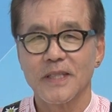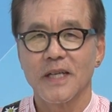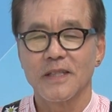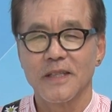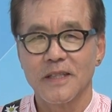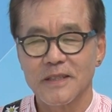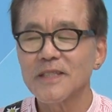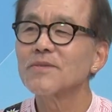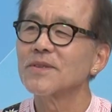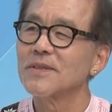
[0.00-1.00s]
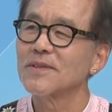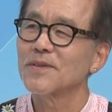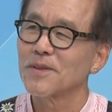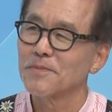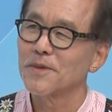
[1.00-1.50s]
아, 친구들을
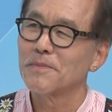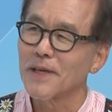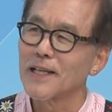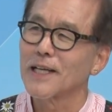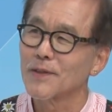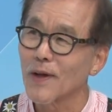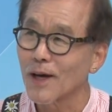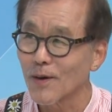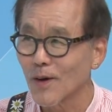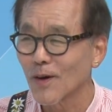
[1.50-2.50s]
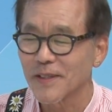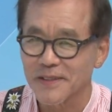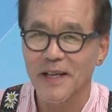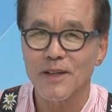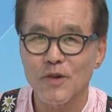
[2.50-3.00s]
또 뭐 만나기도 하고
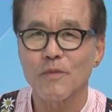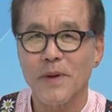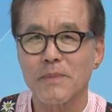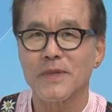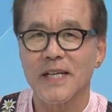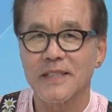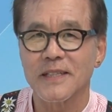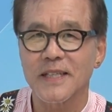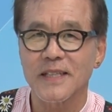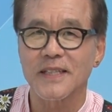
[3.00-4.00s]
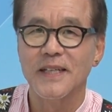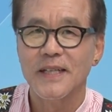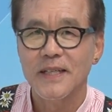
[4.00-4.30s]
그래서 한국을 방문하는데